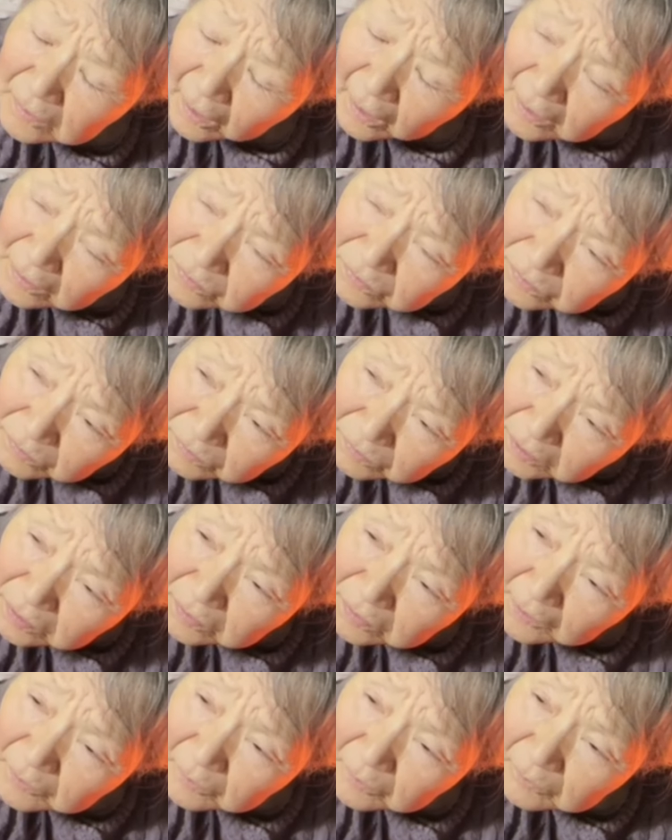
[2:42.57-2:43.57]
明日休
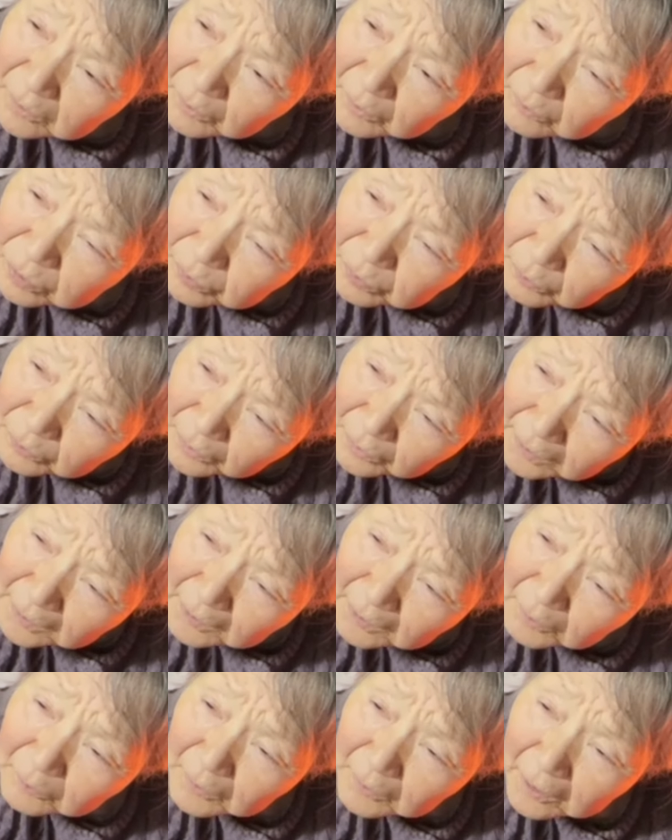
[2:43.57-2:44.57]
みになるんかその
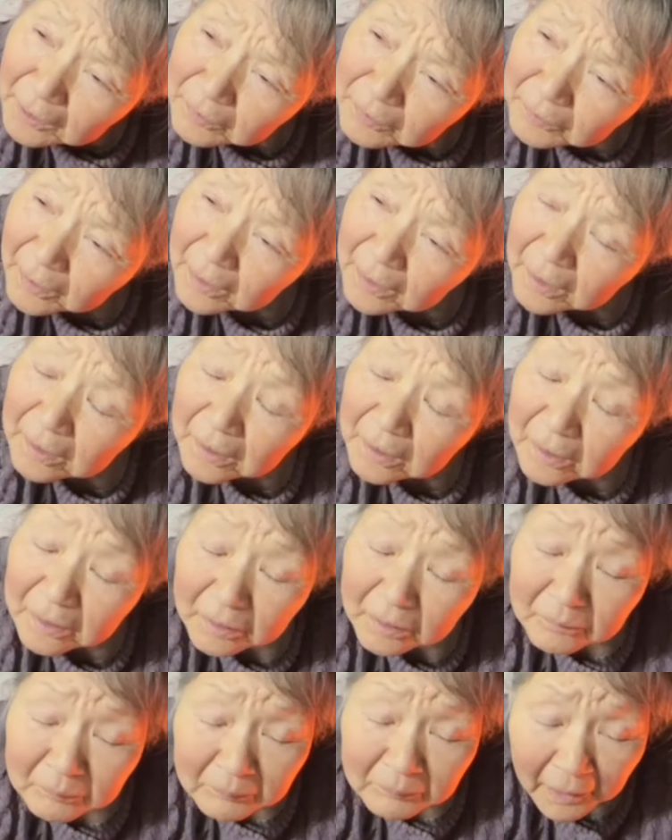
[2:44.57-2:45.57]
辺が分かんない
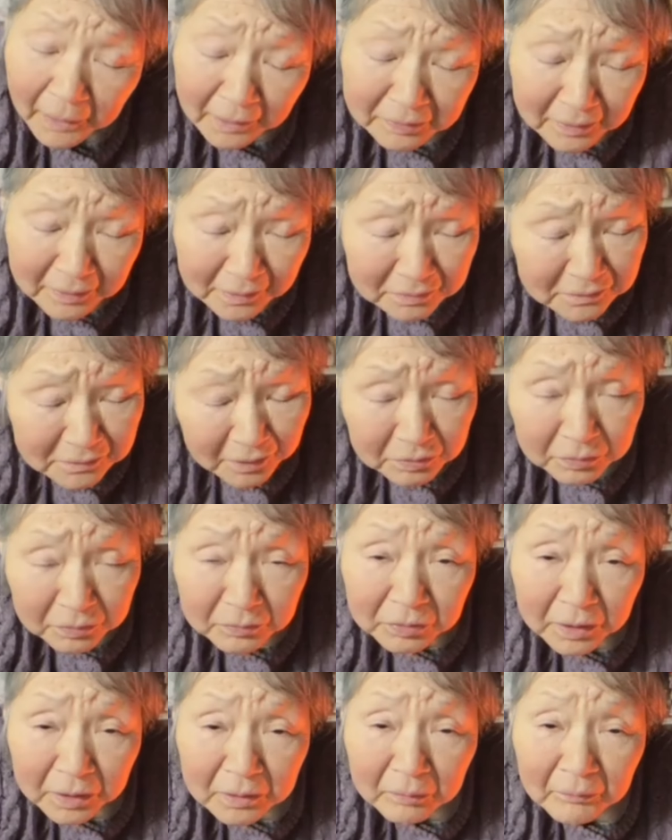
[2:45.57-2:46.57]
マネージャー
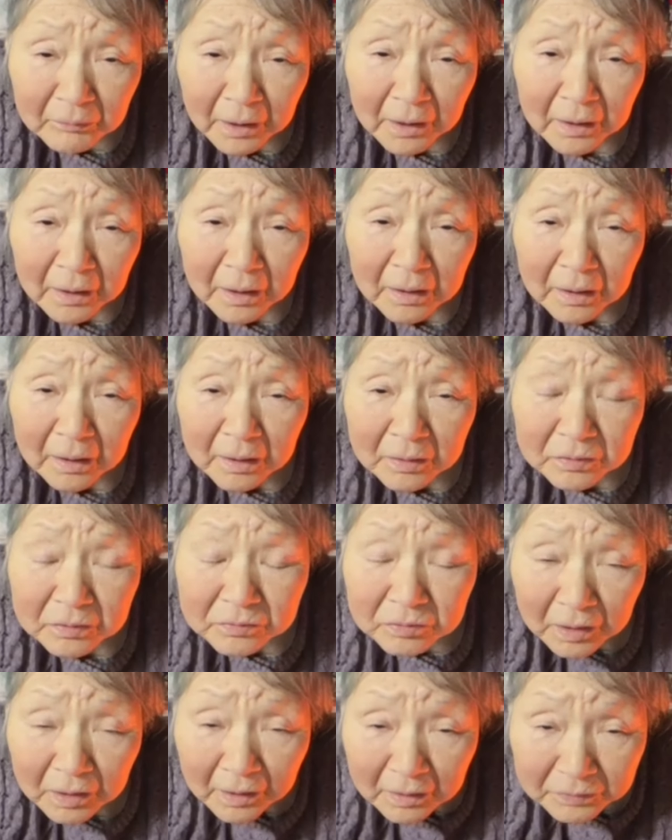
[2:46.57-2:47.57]
と令和
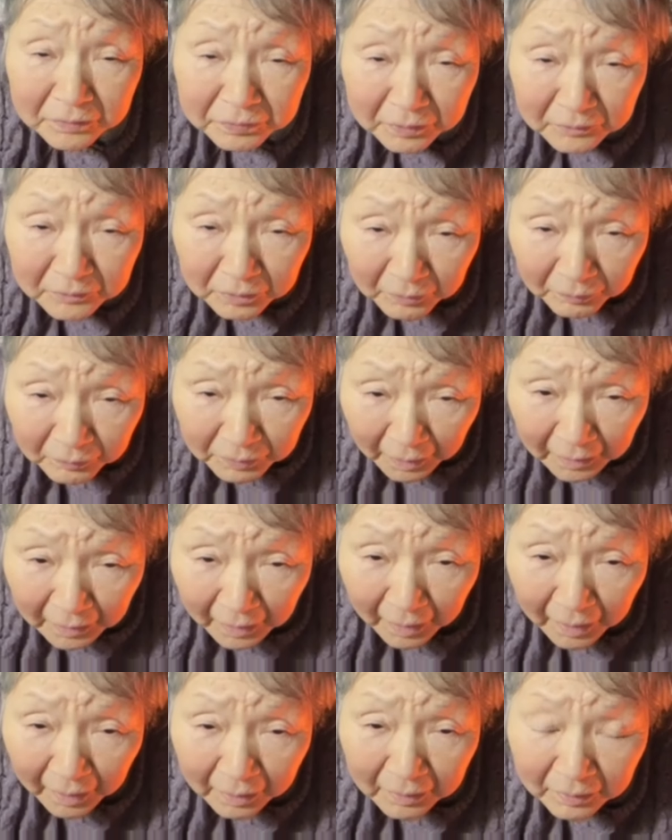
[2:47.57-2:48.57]
つながってるよ
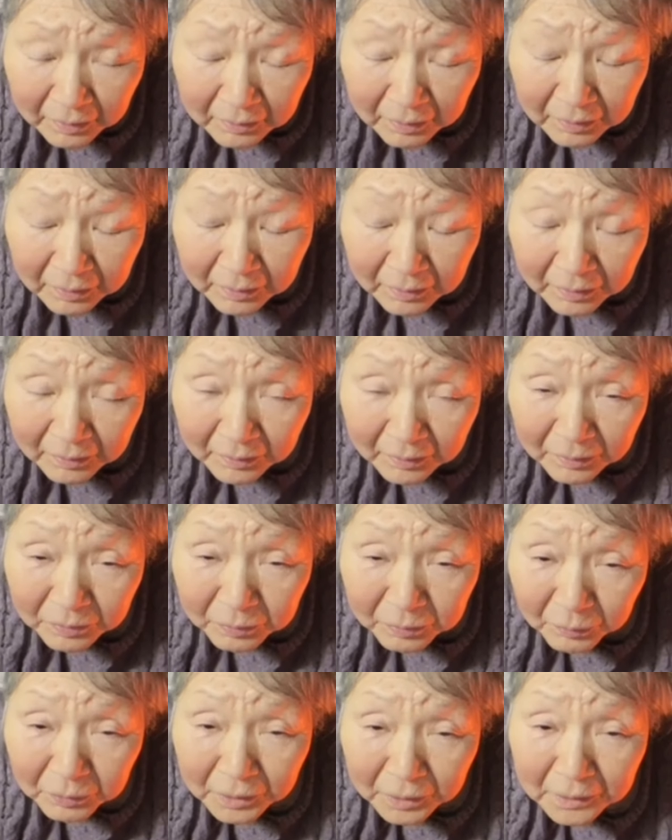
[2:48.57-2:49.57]
ね
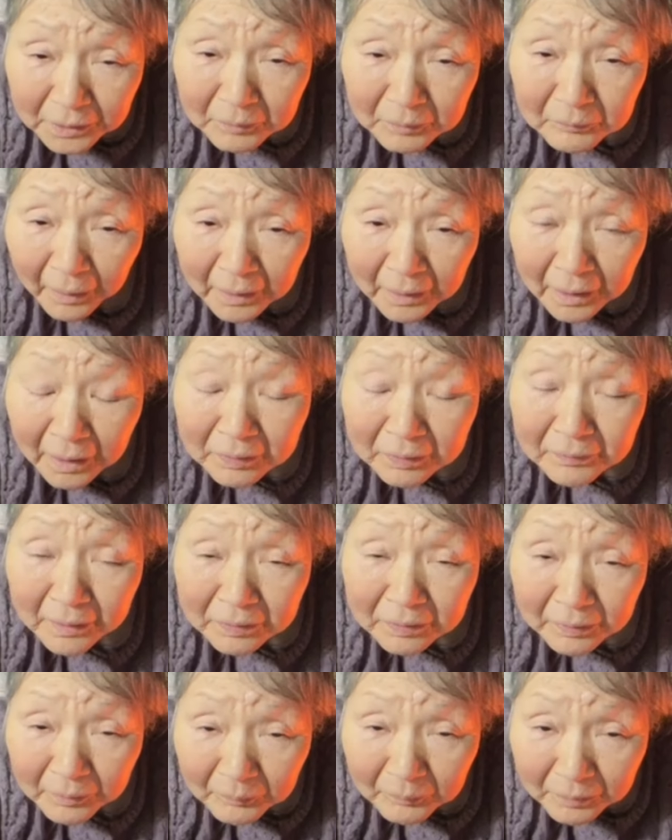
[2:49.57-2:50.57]
その辺分か
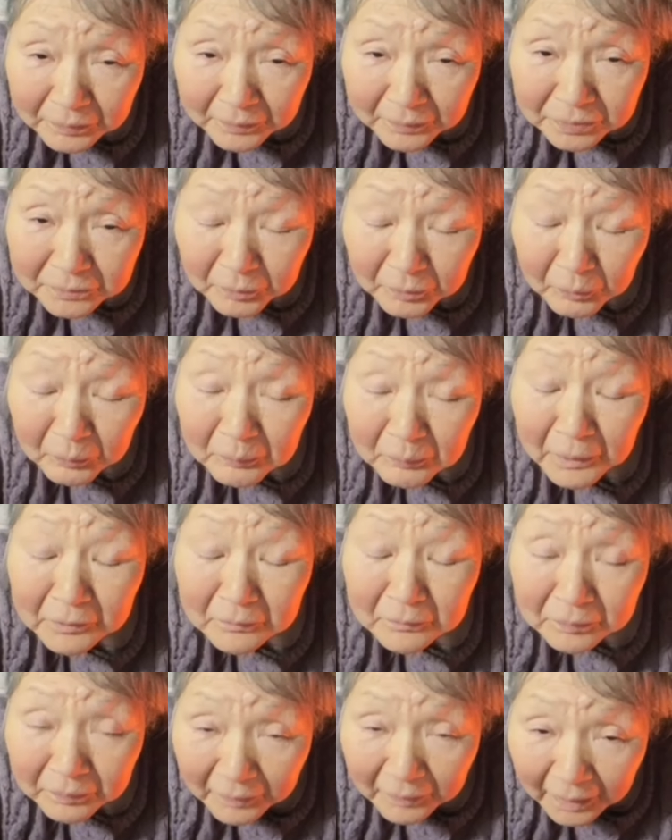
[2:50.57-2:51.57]
んないんだよ私
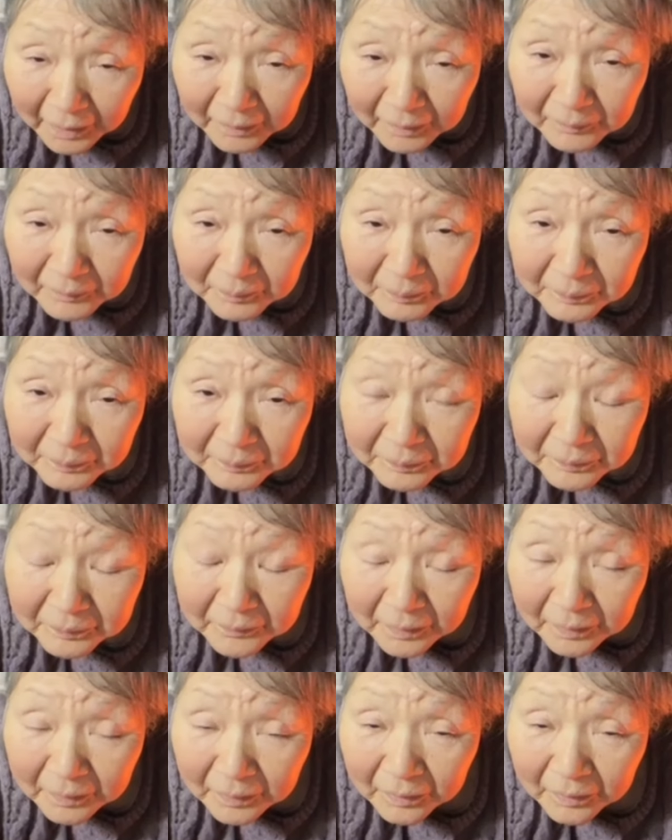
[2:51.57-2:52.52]
困るんね、うん、